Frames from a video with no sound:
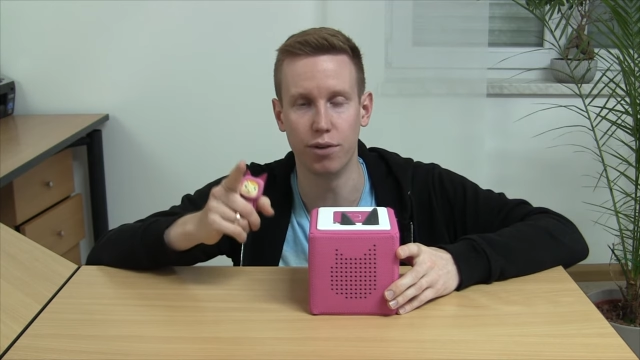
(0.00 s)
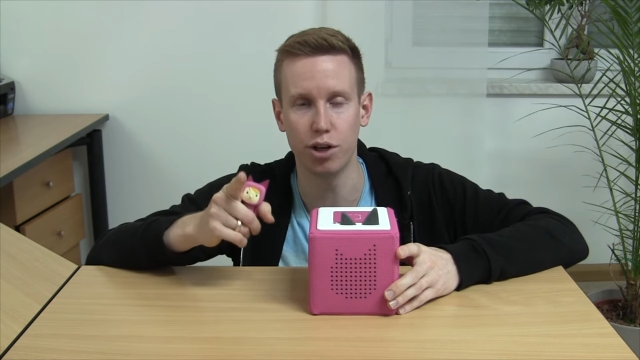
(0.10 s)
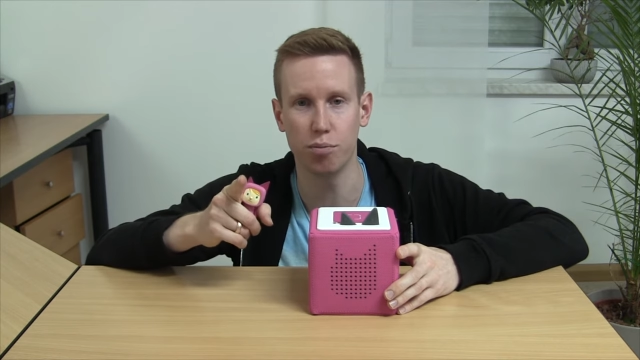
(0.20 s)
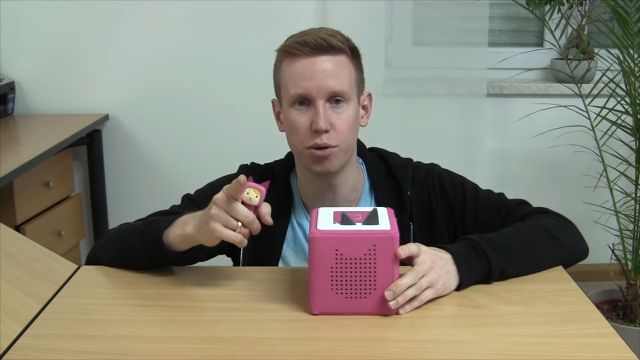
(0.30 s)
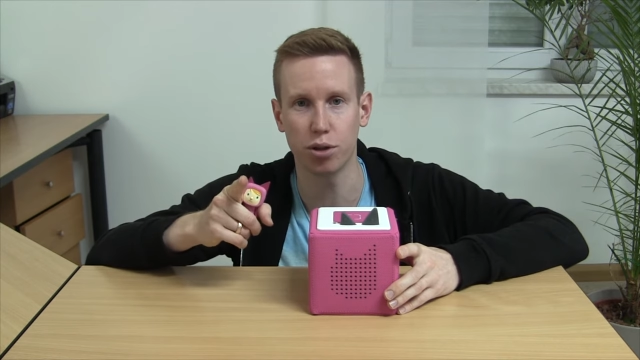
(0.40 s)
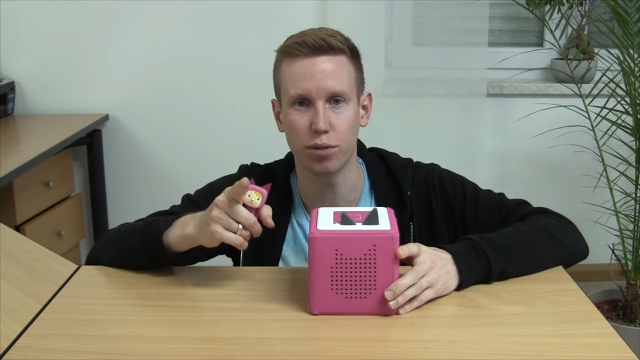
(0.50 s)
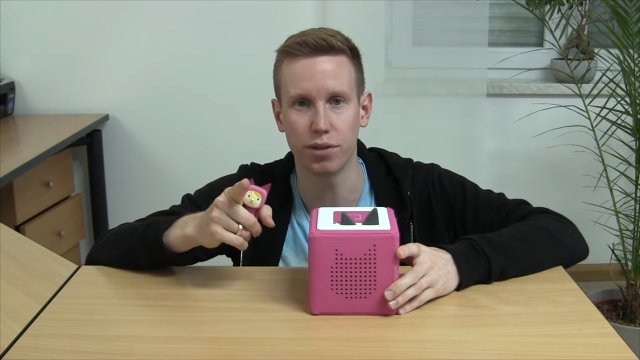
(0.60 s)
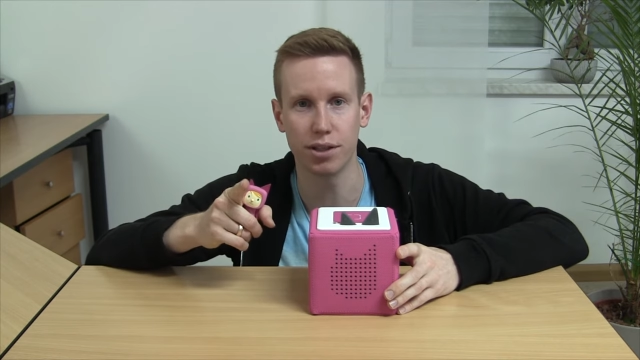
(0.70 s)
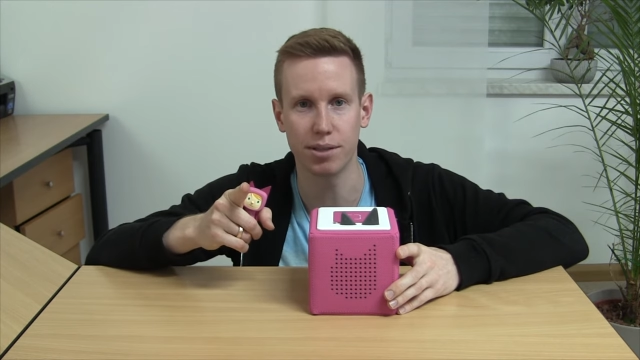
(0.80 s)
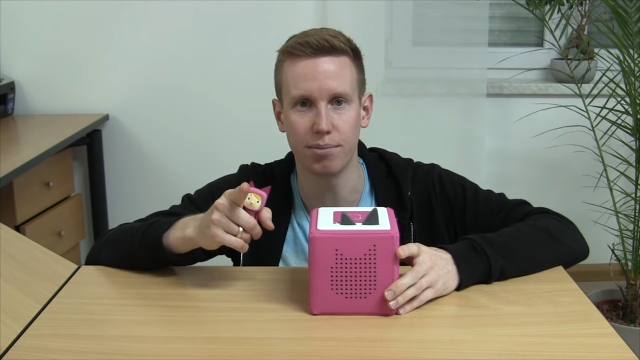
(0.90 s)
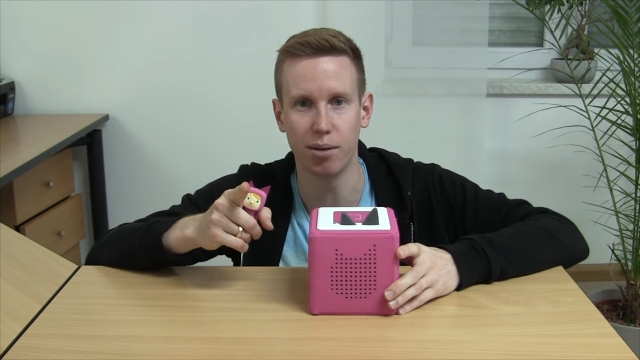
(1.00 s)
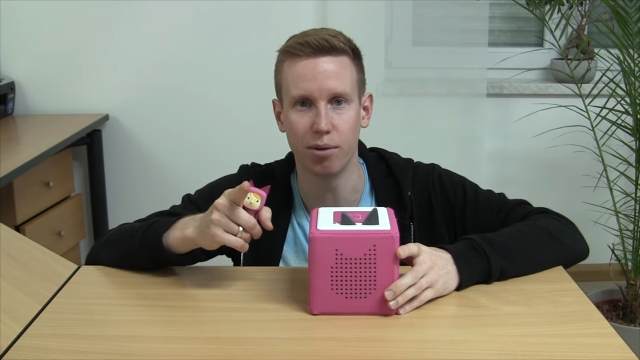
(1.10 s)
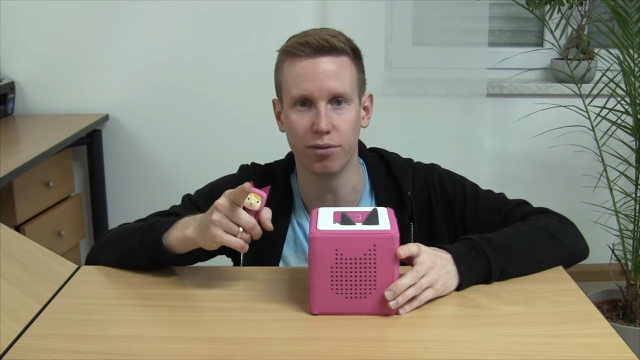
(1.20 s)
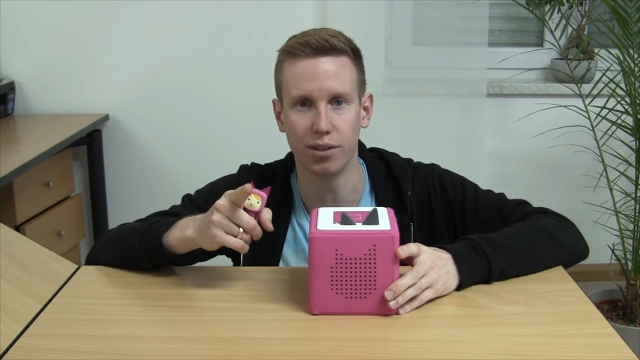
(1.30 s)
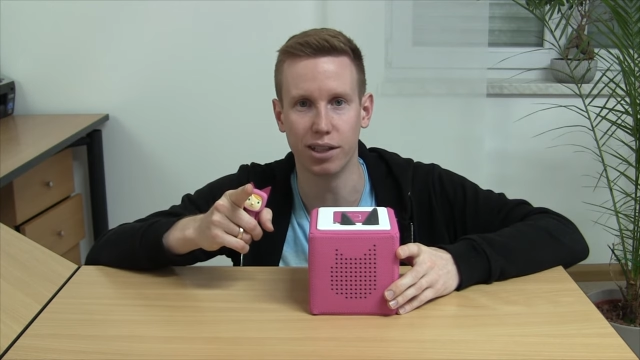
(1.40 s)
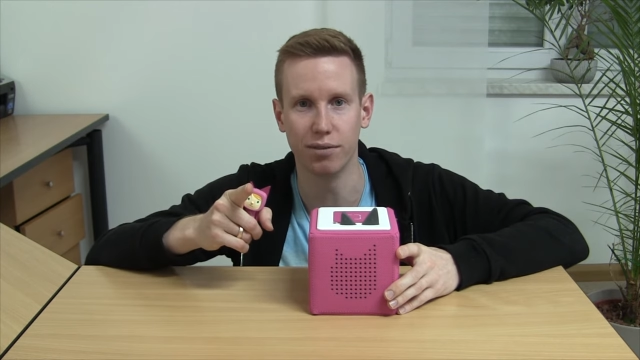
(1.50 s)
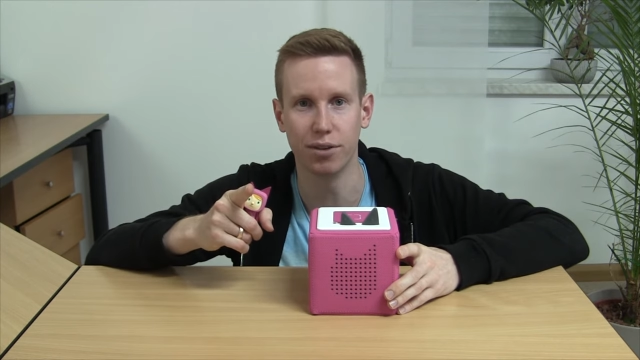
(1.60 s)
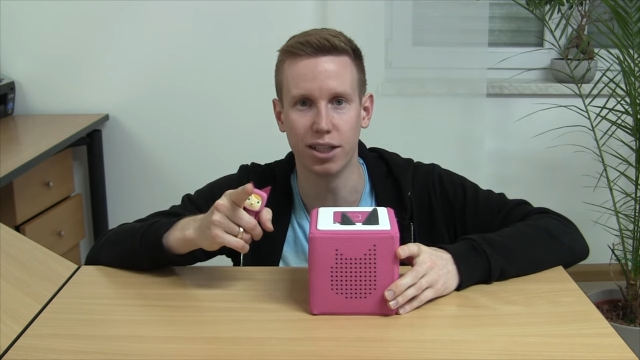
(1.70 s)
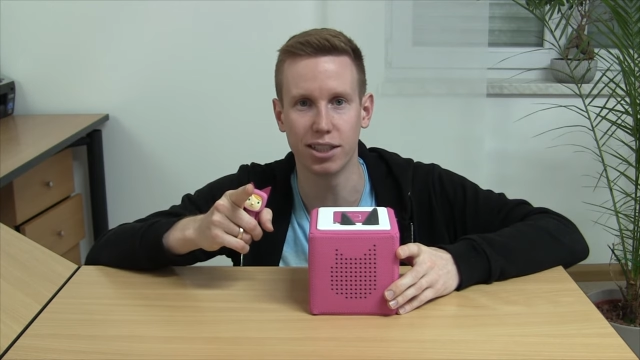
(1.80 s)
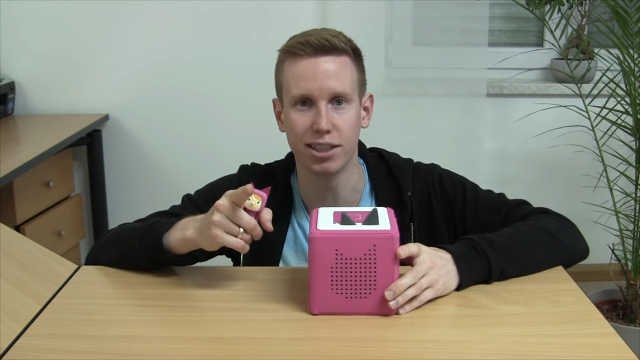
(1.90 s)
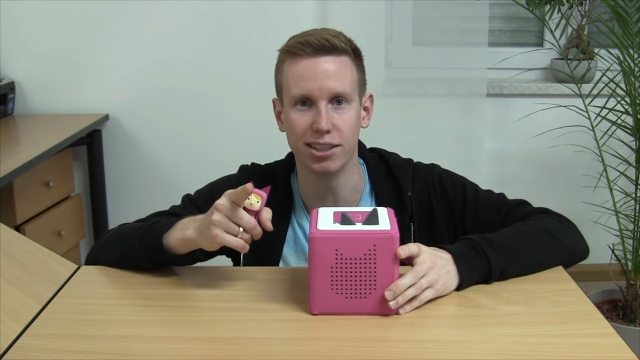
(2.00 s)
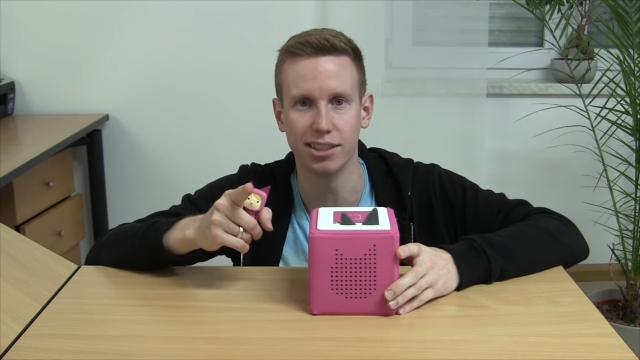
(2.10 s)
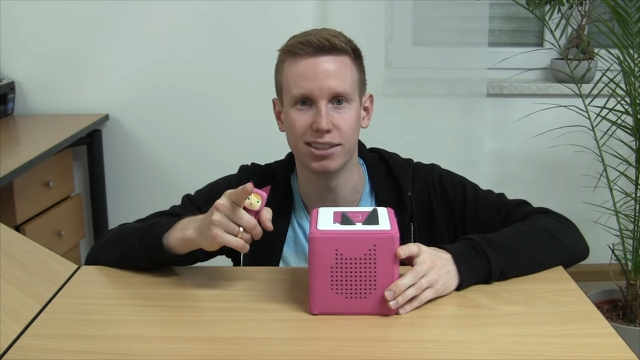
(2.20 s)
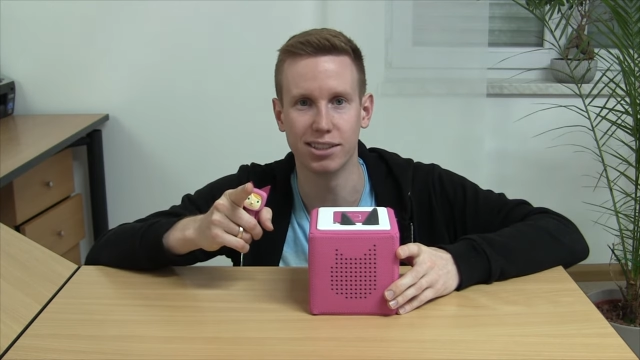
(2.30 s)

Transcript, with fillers: Wenn du Bock drauf hast, dann bleib auf jeden Fall dran